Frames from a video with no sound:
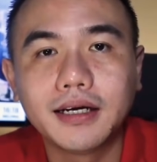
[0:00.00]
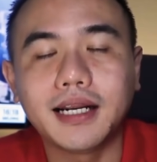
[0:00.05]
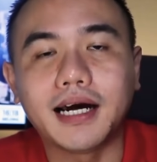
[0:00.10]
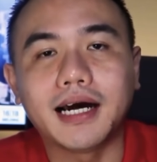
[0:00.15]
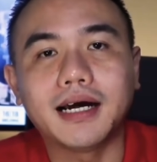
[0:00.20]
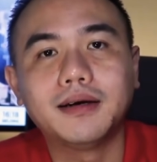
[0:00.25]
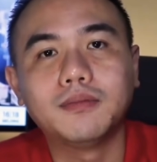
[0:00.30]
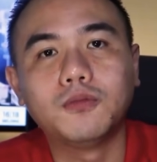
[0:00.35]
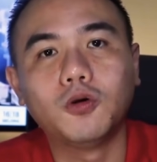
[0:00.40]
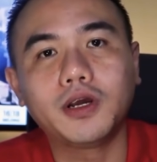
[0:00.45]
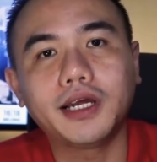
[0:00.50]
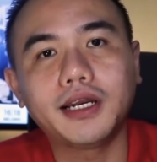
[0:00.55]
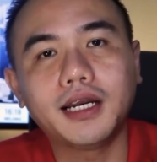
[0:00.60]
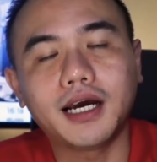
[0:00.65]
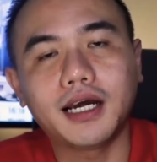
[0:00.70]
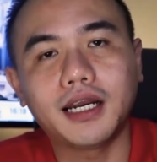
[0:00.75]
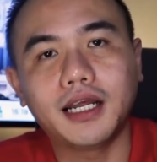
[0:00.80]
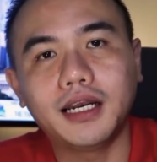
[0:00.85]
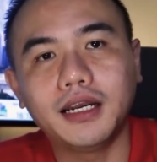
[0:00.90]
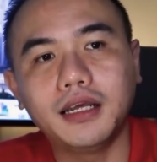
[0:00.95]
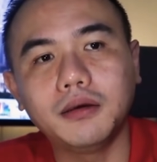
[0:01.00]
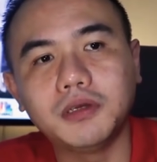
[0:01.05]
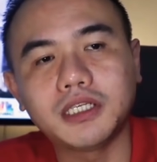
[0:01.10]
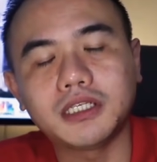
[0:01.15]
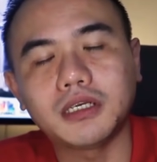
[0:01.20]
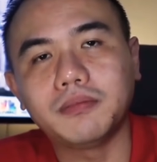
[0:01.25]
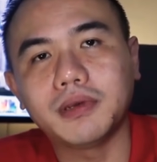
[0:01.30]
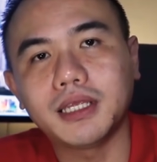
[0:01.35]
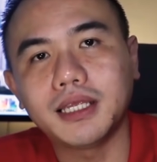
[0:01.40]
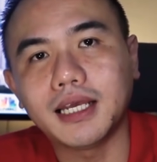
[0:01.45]
Nah, mungkin dengan ini
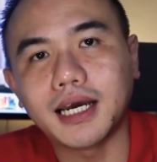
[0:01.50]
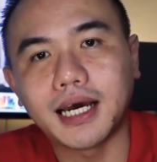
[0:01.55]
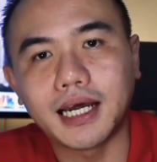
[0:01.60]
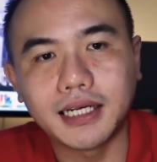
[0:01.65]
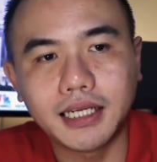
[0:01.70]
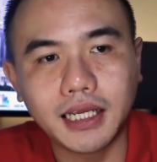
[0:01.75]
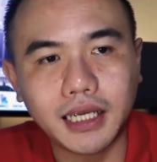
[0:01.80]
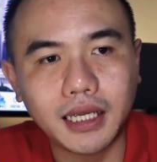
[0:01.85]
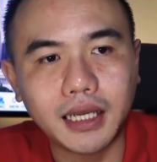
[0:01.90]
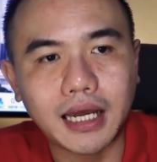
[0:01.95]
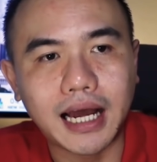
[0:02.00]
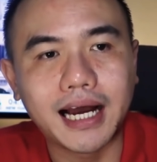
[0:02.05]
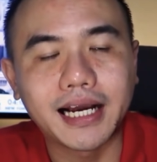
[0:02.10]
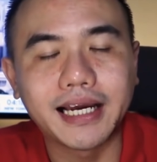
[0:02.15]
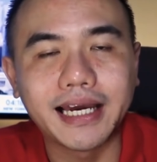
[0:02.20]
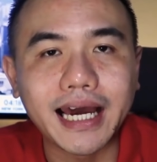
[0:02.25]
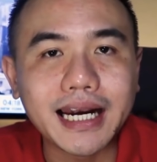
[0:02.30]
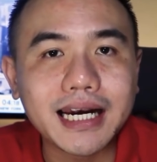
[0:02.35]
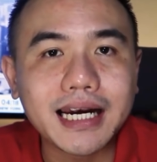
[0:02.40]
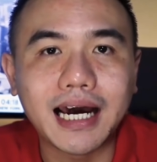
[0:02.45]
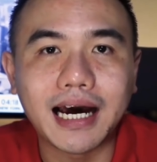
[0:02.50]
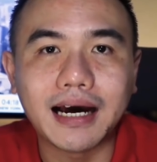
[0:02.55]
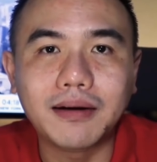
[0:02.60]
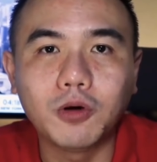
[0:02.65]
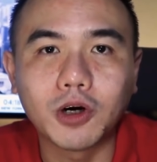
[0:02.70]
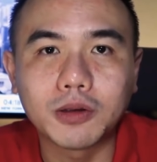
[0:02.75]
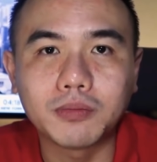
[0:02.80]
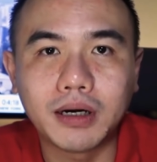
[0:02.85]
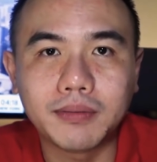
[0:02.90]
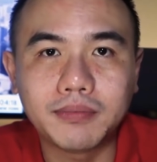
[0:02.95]
bisa menjadi agenda
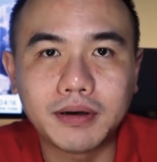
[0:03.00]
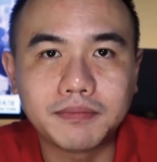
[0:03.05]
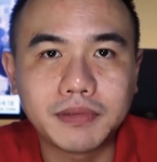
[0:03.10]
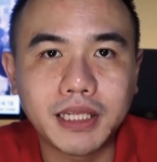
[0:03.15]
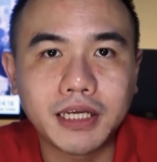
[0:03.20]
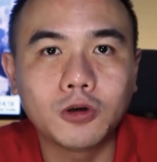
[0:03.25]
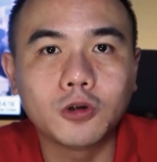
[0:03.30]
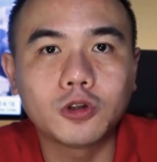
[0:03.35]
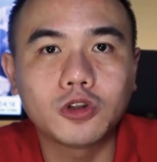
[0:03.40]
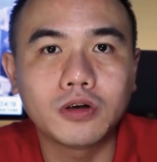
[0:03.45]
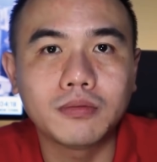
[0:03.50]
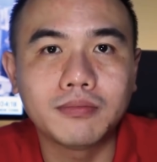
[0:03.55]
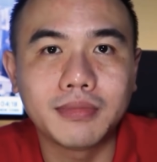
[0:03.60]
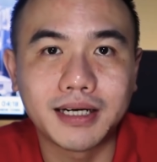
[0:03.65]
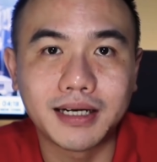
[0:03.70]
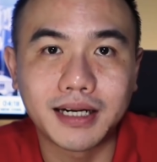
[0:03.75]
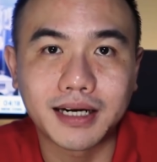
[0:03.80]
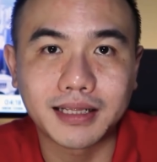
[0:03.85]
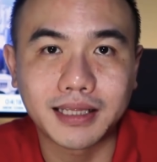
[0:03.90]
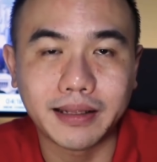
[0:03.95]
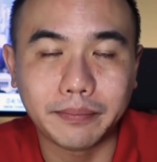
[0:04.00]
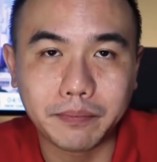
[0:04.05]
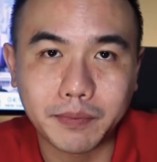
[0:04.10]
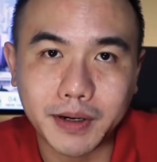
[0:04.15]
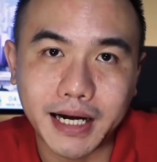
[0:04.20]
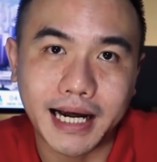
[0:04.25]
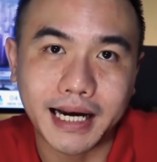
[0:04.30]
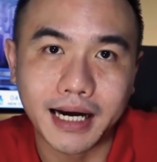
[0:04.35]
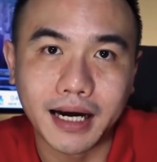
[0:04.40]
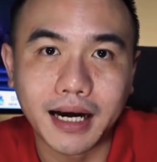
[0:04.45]
buat Bapepti untuk
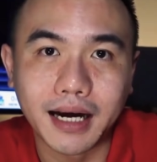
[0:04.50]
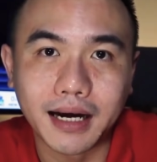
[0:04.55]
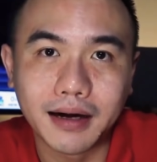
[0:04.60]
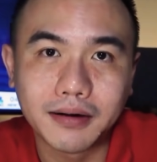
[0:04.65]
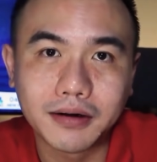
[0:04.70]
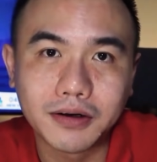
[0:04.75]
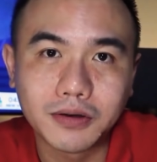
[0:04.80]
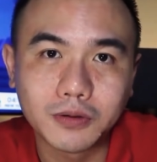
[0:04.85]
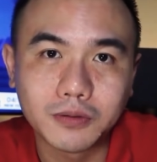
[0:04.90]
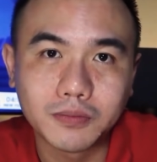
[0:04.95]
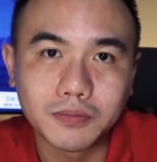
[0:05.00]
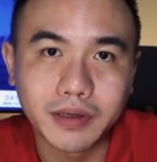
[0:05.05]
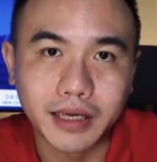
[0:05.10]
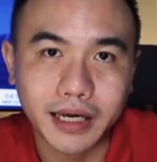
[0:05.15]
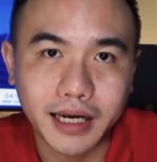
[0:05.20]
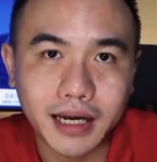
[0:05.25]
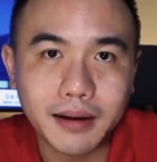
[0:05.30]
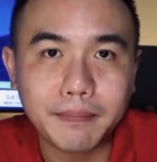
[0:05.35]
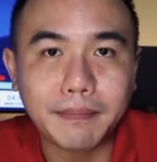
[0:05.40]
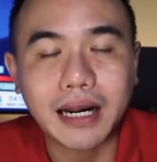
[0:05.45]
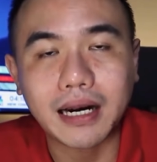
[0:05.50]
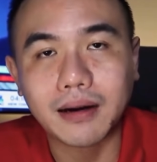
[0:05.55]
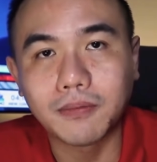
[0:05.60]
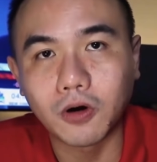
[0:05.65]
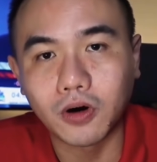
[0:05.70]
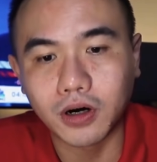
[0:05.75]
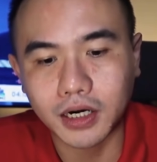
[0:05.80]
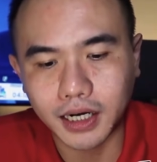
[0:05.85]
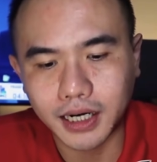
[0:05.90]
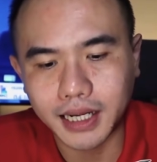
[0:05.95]
menertibkan ya para
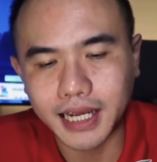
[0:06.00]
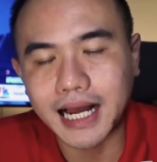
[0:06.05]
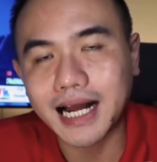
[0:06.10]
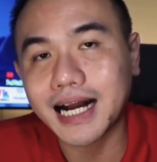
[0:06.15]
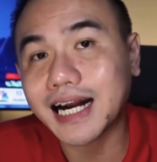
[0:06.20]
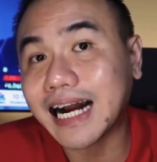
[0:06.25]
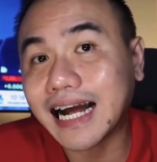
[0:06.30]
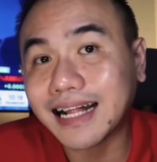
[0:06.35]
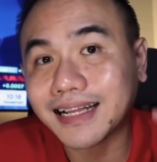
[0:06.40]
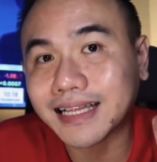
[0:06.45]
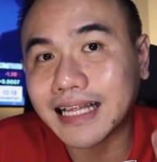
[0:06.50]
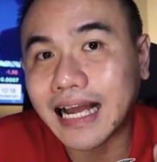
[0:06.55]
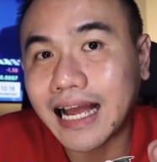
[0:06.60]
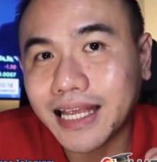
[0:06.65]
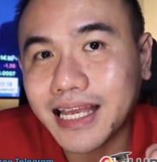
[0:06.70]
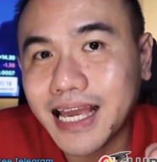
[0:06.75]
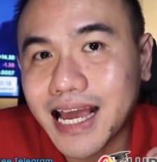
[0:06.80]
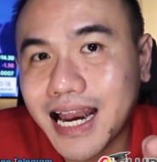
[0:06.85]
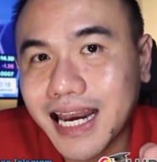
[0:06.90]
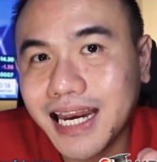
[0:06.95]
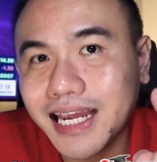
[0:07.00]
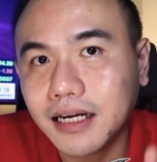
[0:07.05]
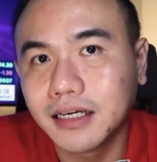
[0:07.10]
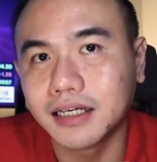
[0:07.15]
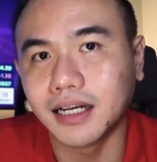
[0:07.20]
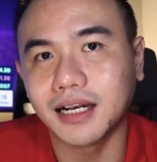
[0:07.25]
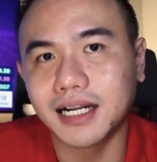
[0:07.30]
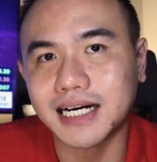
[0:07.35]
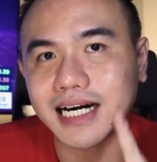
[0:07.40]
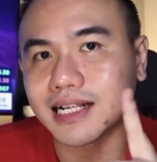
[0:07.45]
broker yang katanya
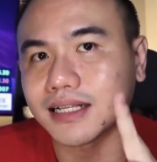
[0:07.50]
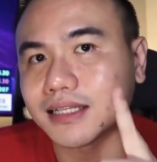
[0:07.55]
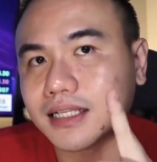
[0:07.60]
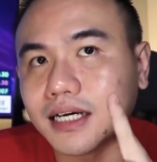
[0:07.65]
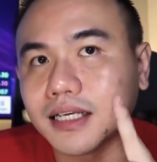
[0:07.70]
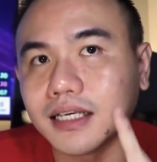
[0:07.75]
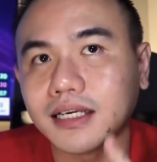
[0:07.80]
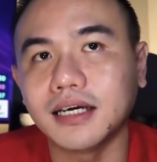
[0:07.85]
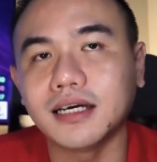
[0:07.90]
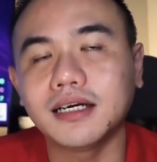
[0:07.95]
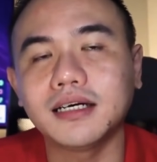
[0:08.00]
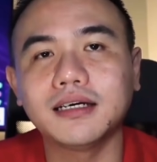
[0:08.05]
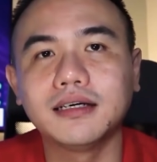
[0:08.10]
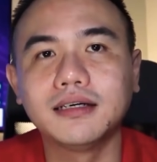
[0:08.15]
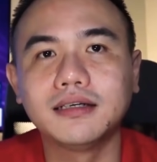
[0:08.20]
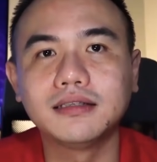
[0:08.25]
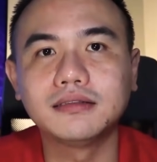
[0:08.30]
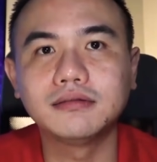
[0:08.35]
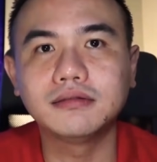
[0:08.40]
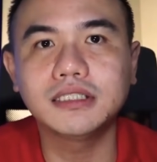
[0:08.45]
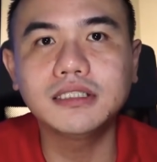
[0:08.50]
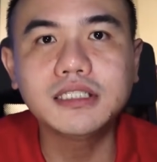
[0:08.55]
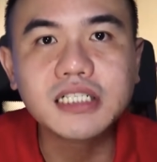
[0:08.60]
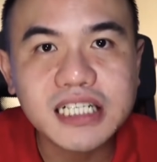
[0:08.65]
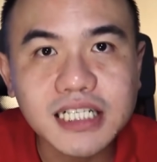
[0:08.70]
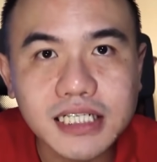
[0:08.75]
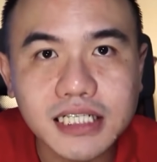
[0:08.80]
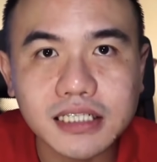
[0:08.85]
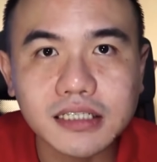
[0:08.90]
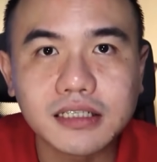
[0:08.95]
legal, katanya
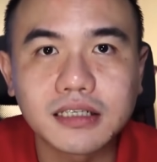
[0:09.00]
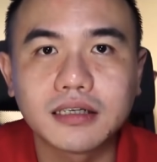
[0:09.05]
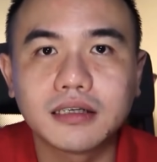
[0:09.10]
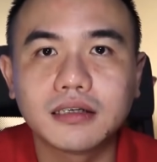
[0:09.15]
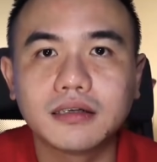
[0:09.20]
Ugh.